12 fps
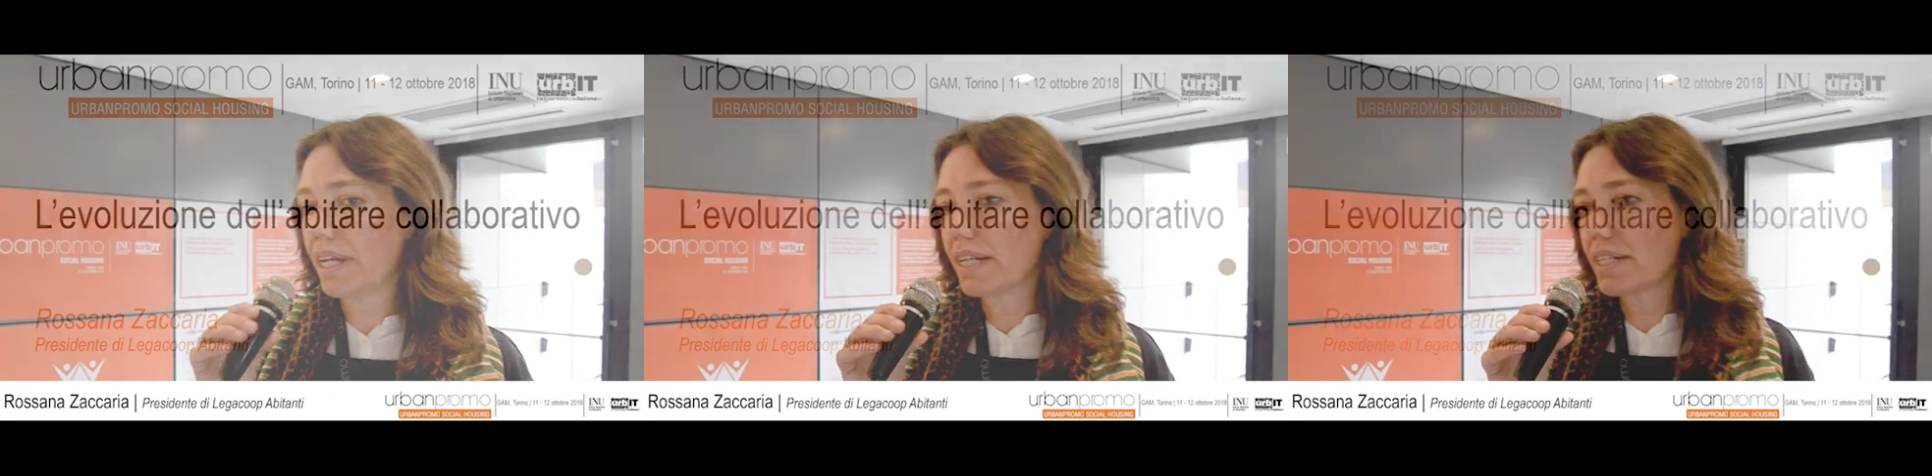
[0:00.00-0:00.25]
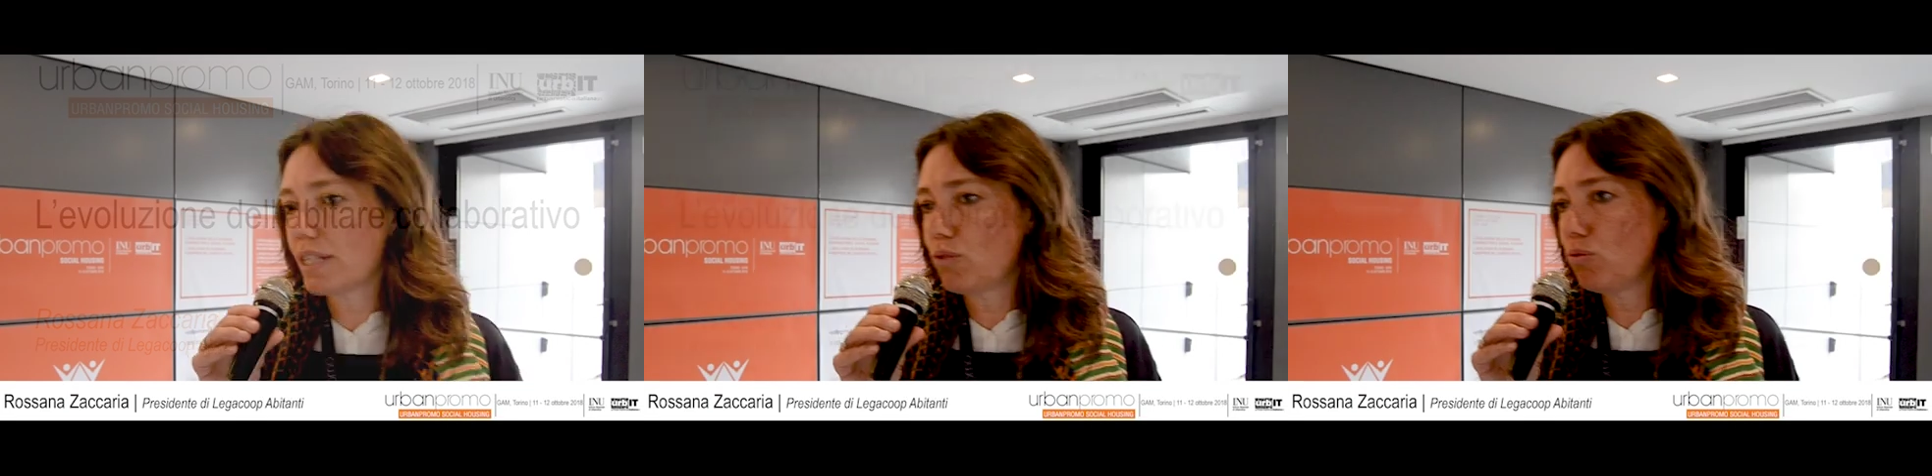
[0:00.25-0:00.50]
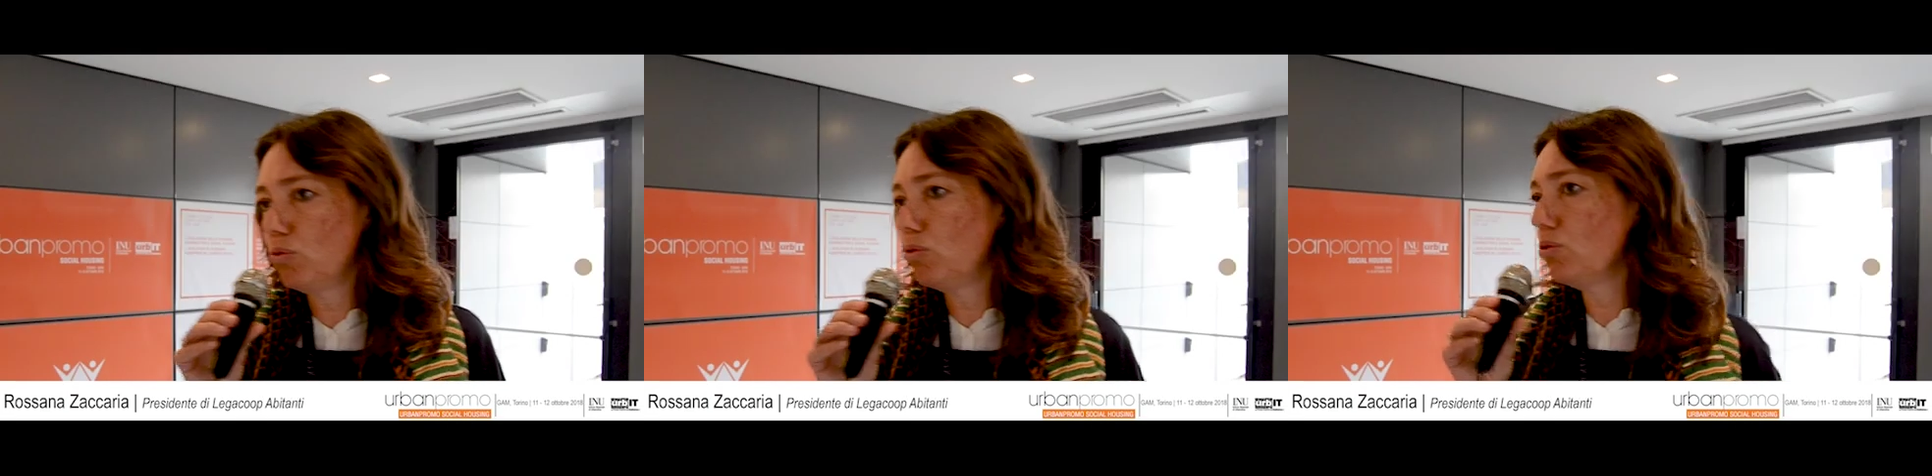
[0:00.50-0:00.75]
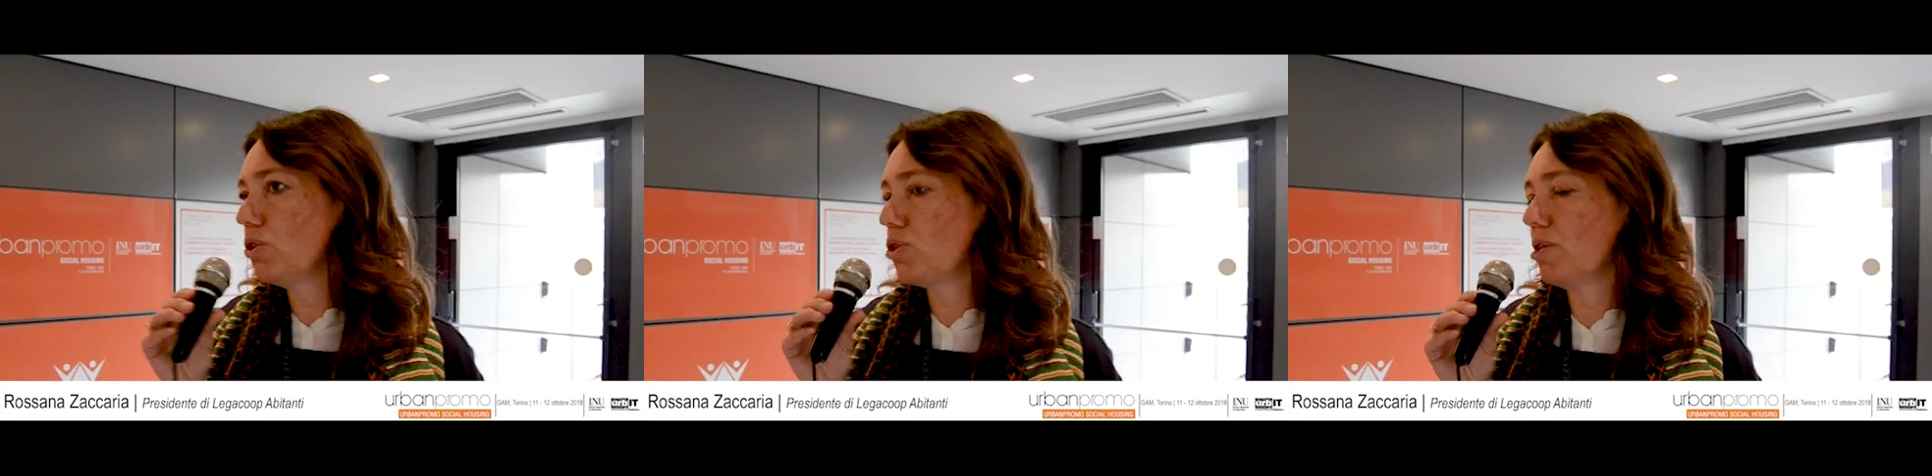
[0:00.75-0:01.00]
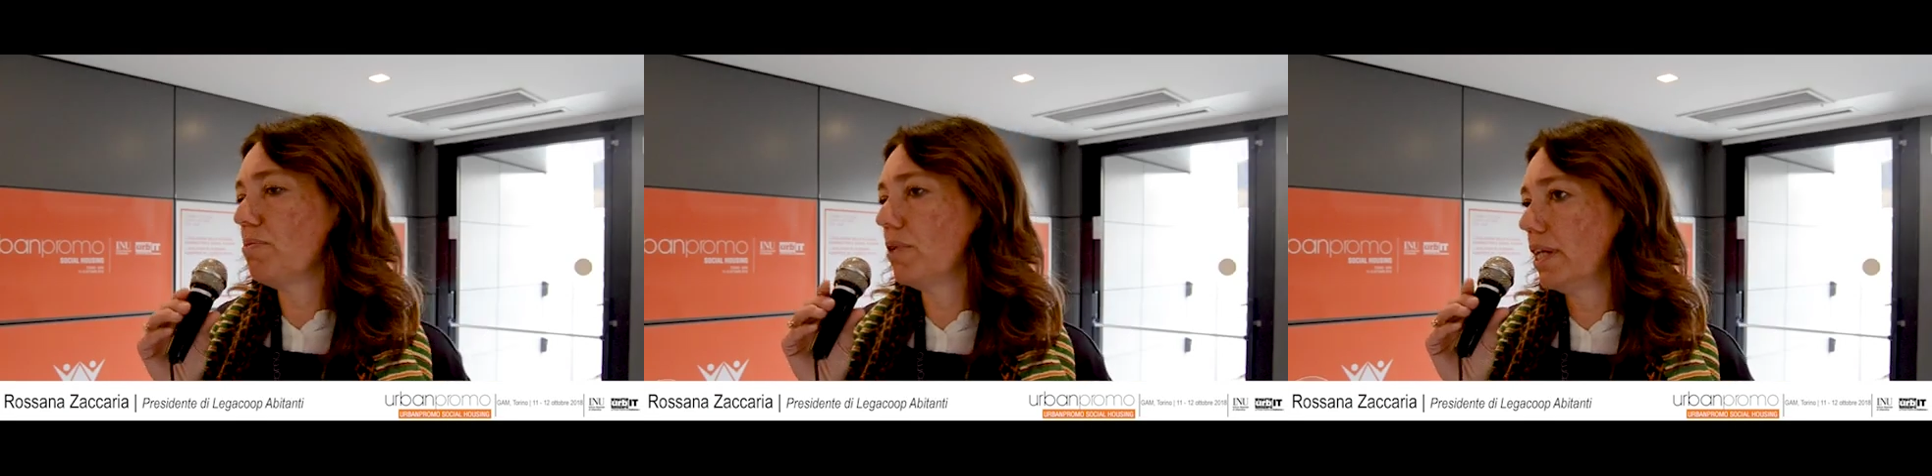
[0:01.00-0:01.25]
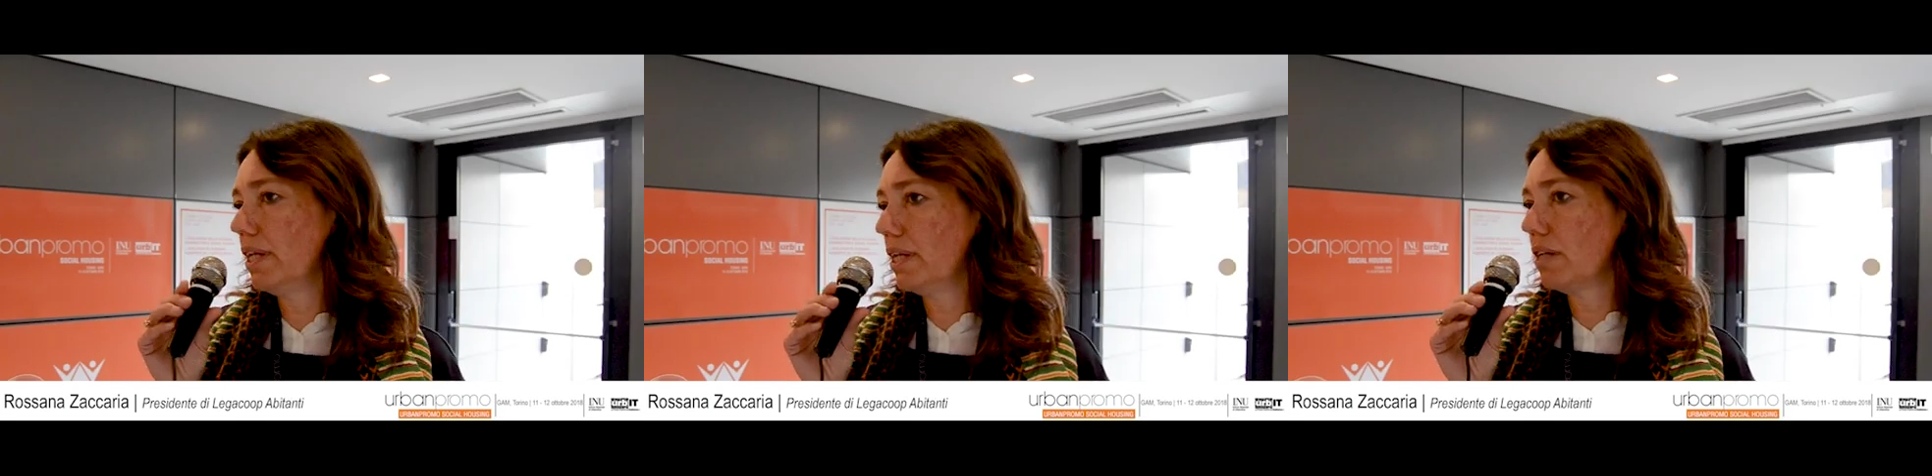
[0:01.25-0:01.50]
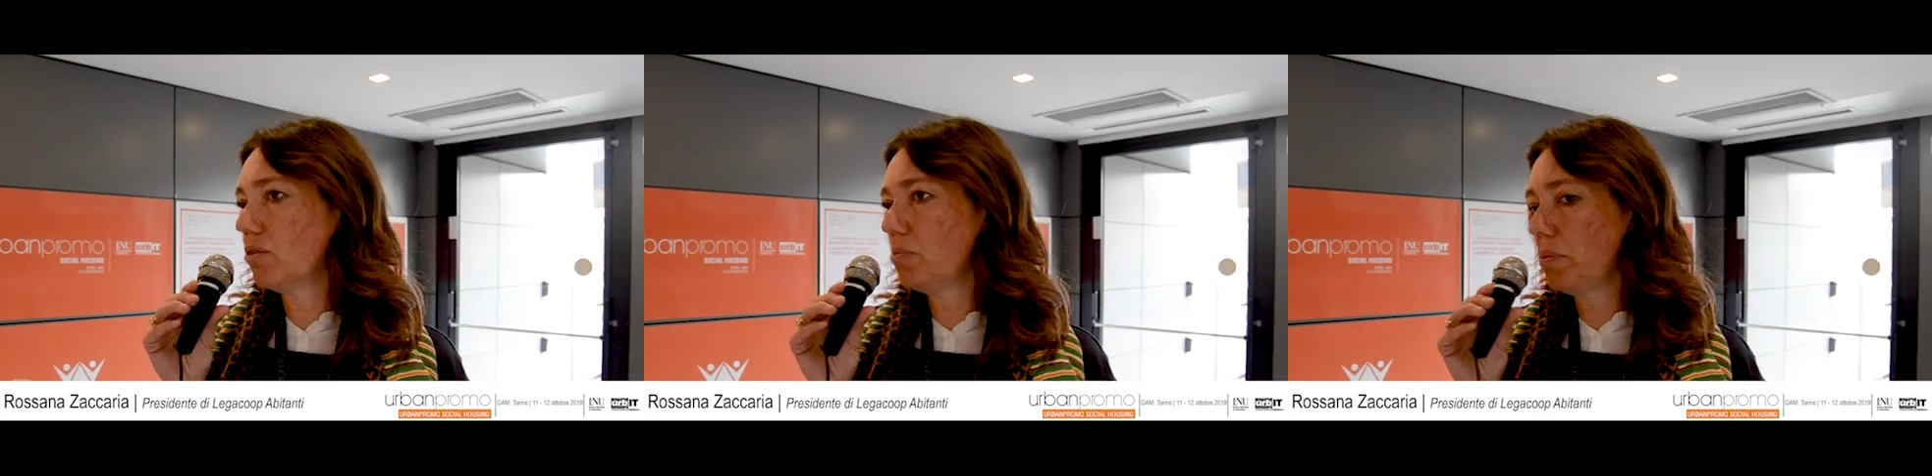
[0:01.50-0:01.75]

innanzitutto diciamo che Lega Coppa